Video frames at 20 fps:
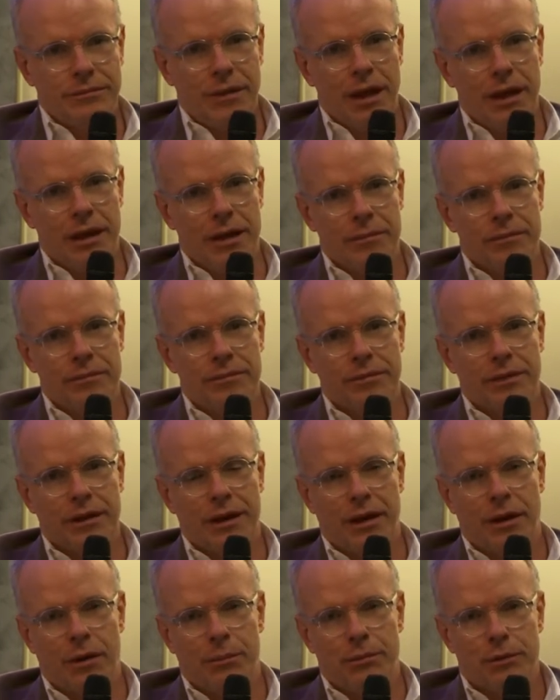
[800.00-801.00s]
on
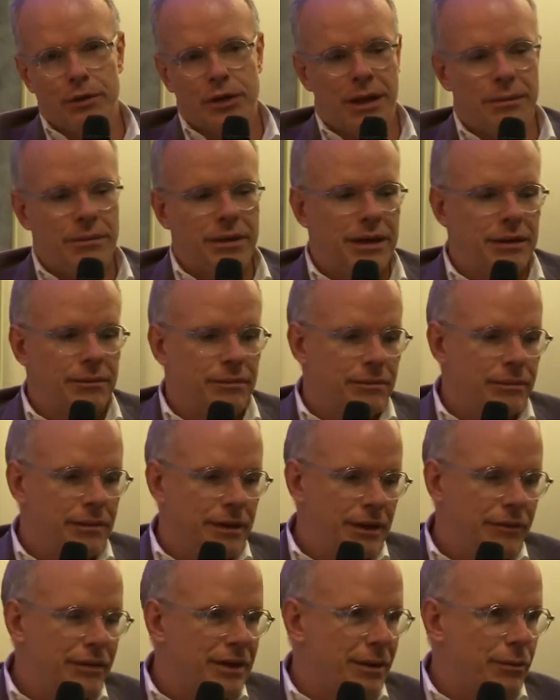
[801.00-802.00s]
ne peut jamais,
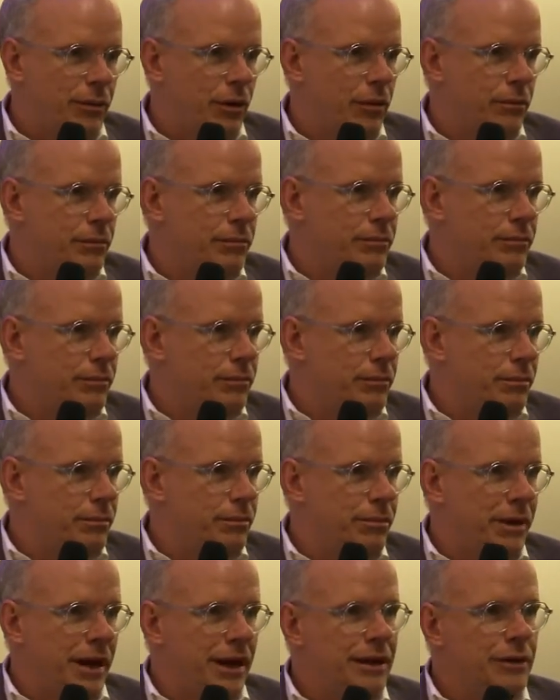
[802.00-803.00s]
évidemment,
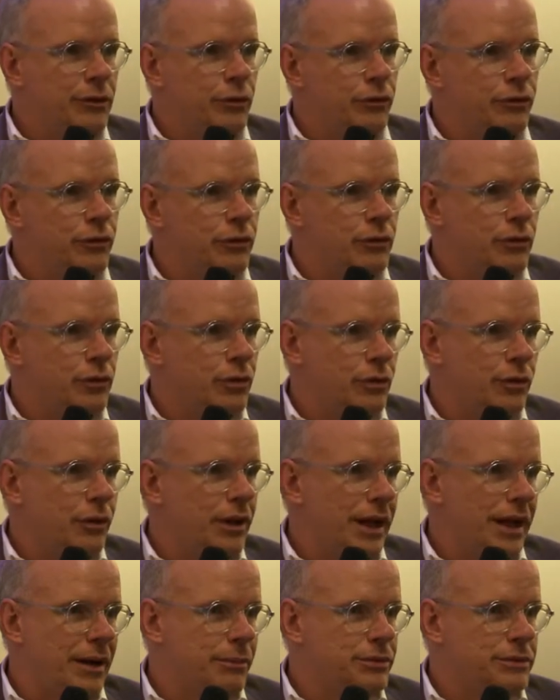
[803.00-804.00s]
parler du futur de
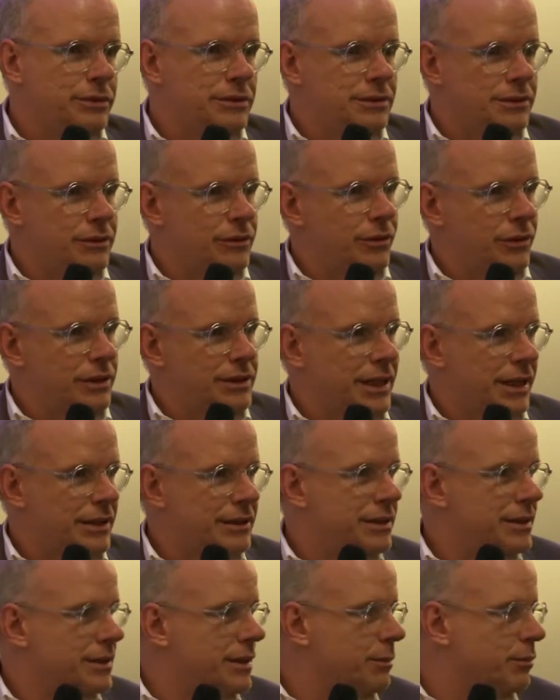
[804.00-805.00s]
l'art, parce que c'est que les
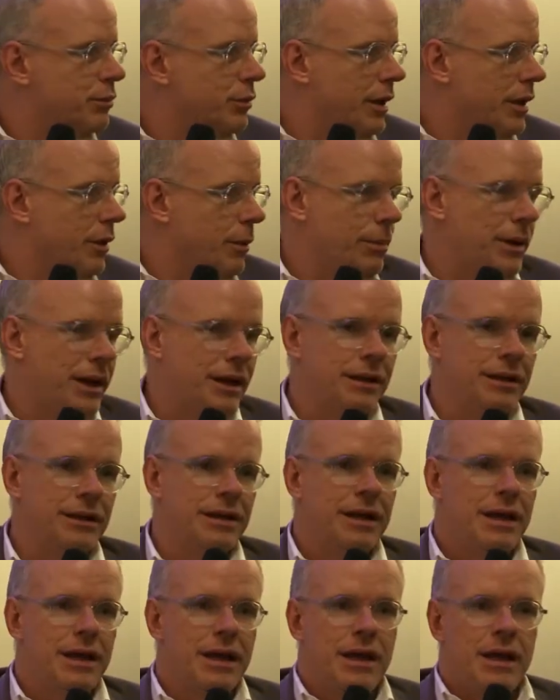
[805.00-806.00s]
artistes qui pourraient en
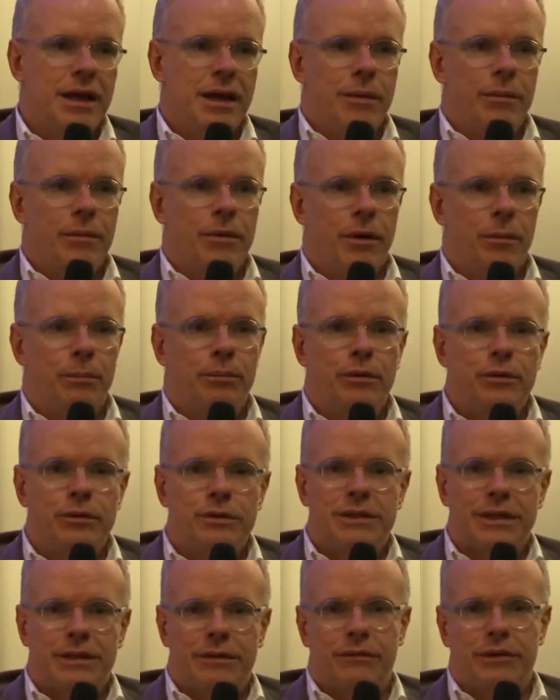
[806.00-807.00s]
parler, mais on peut
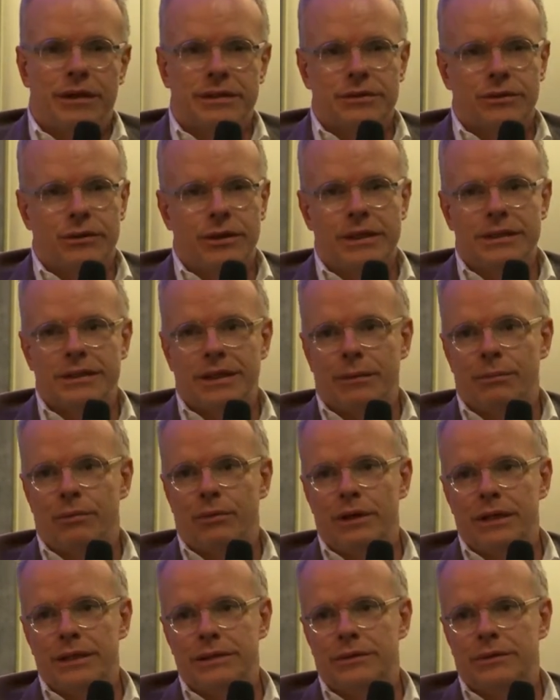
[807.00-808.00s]
d'une certaine façon
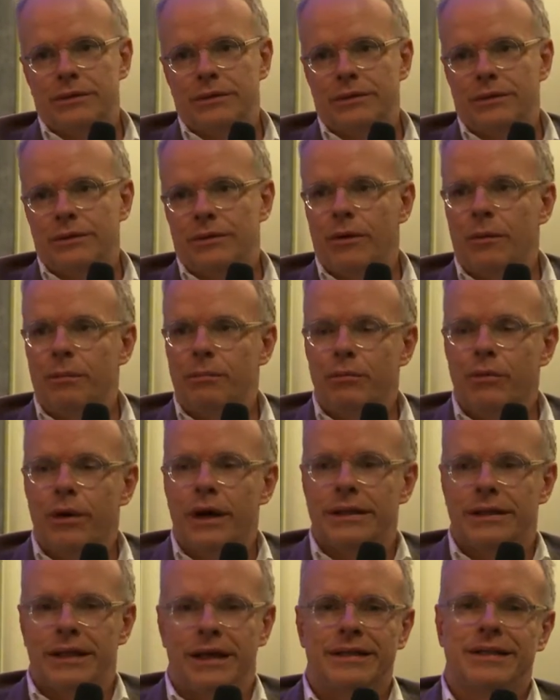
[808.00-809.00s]
extrapoler ce que
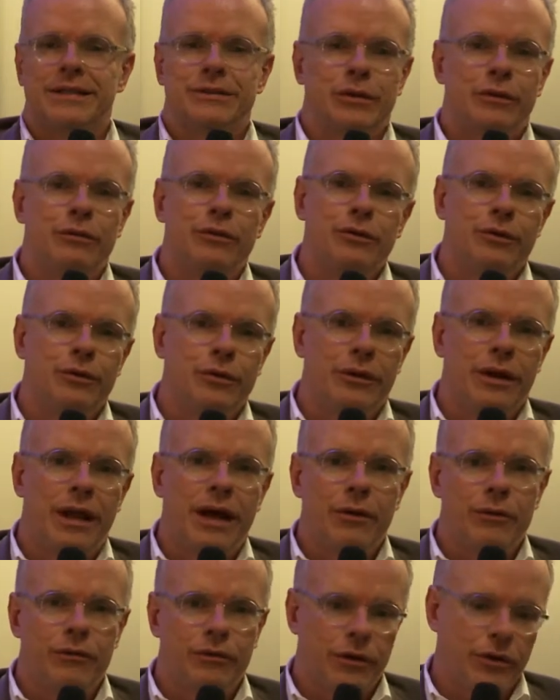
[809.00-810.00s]
pourrait être ce futur de
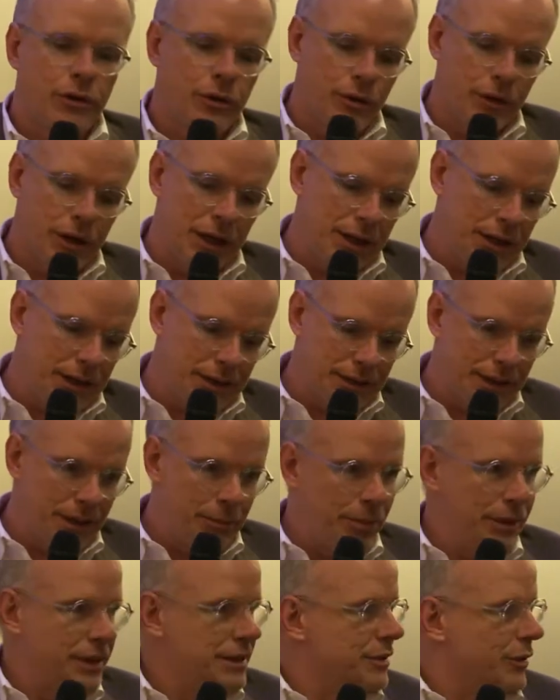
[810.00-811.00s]
l'art une fois qu'on regarde
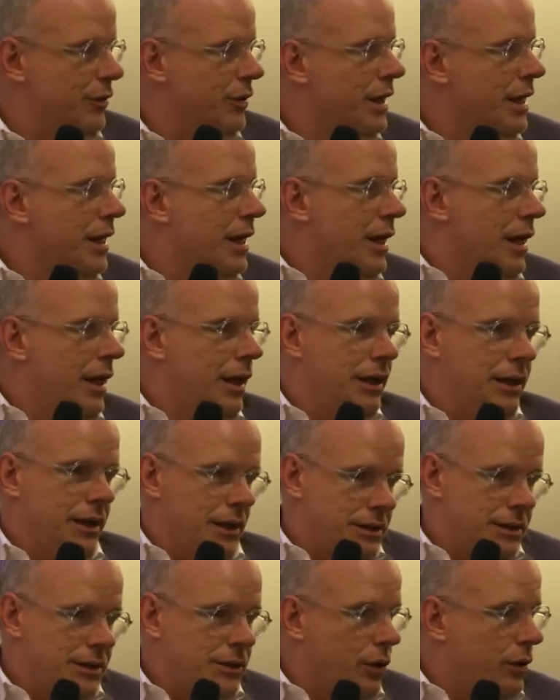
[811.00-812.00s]
l'extrême présent.
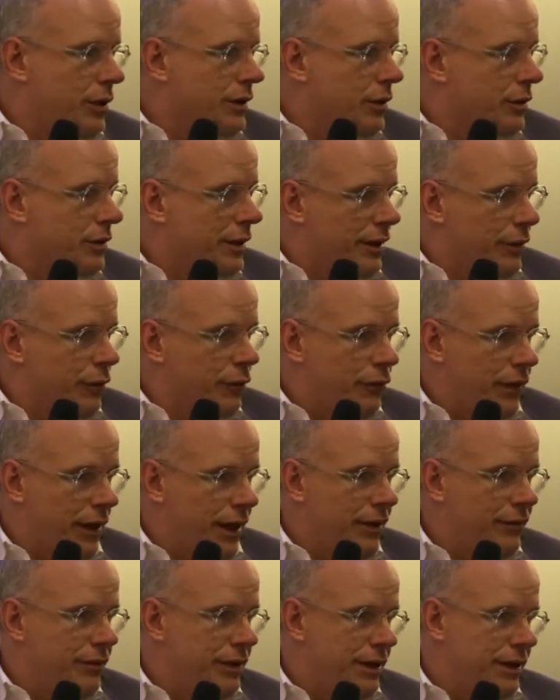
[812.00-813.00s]
Et, c'est ce qu'on est en train de
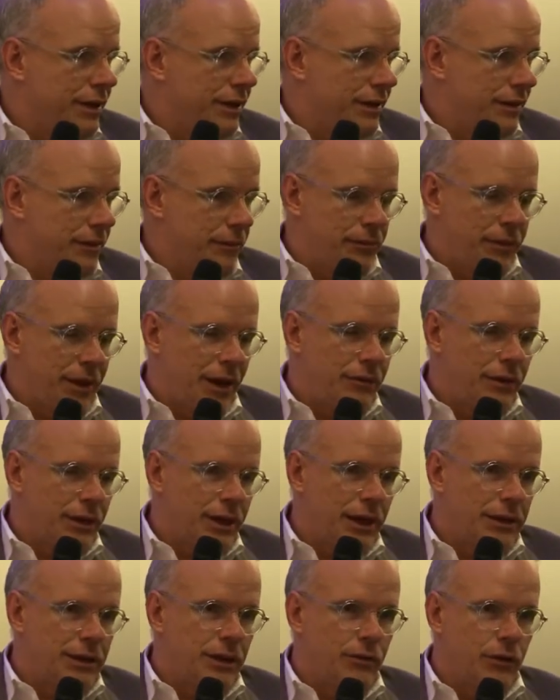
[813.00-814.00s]
faire avec, euh, avec
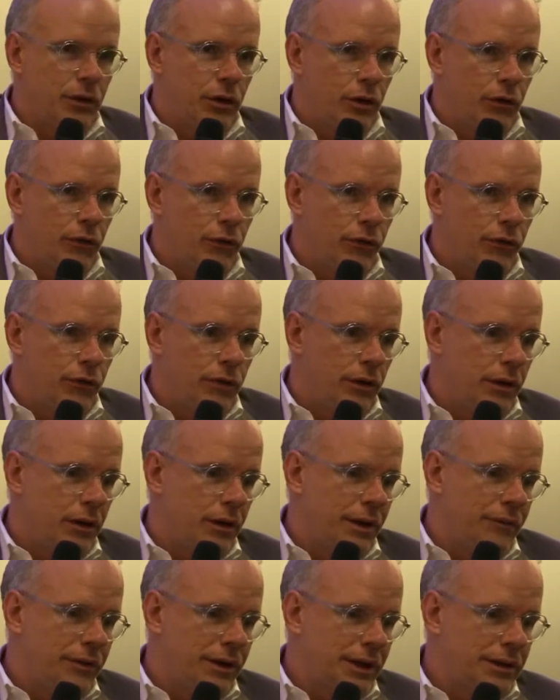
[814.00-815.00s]
89
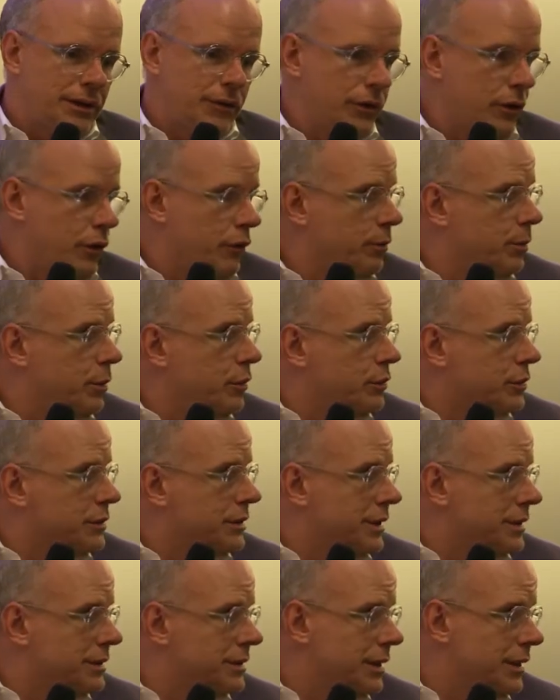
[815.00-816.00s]
euh, avec 89
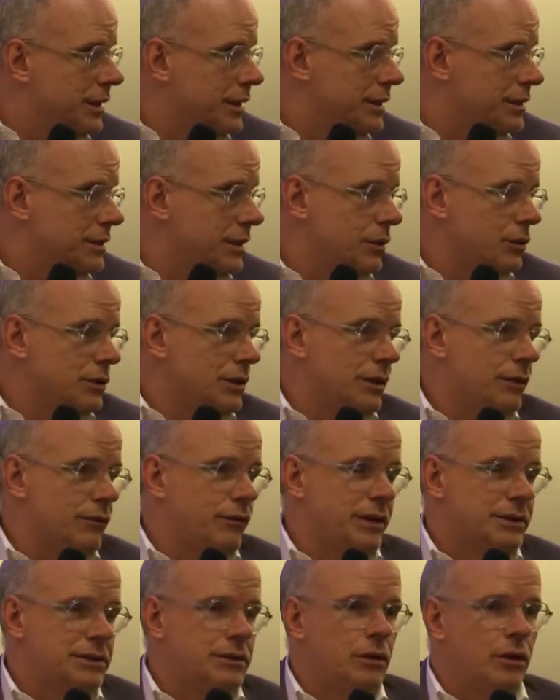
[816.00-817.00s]
plus. Et mm. c'est d'une certaine
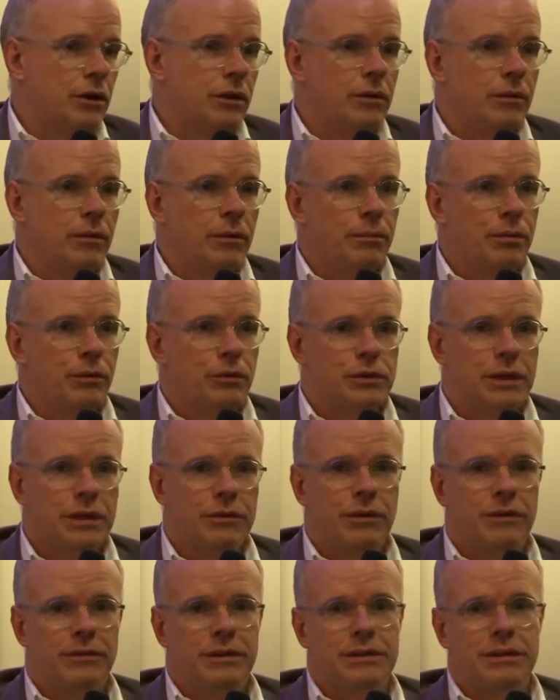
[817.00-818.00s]
façon un projet
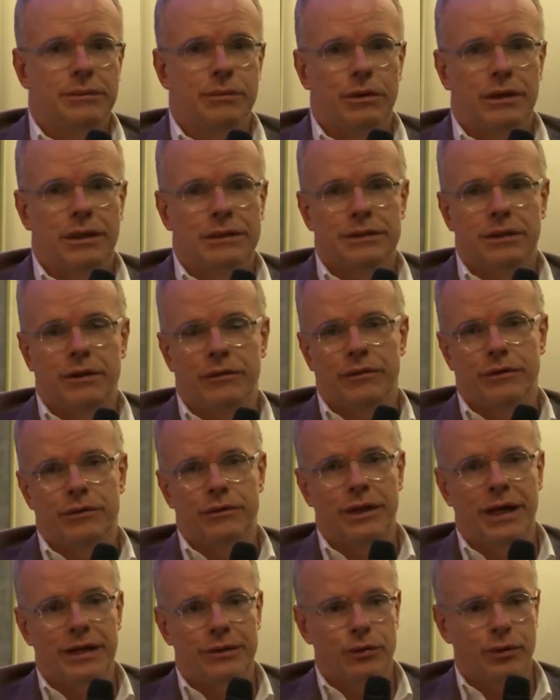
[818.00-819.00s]
où avec Simon Caster, on fait
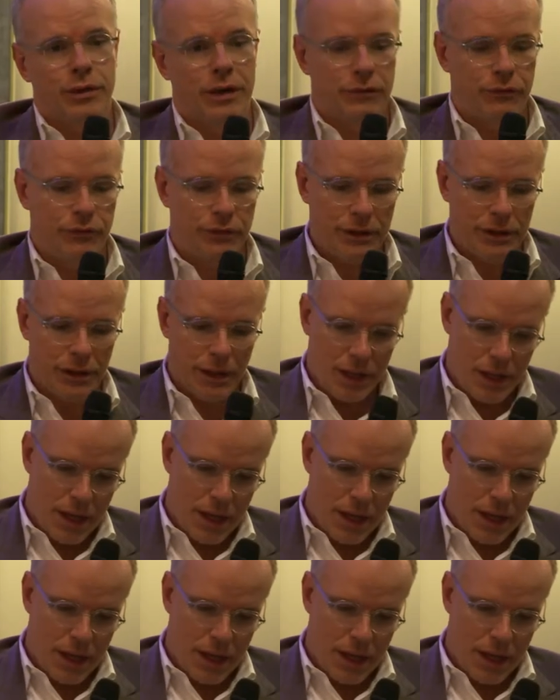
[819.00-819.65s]
une cartographie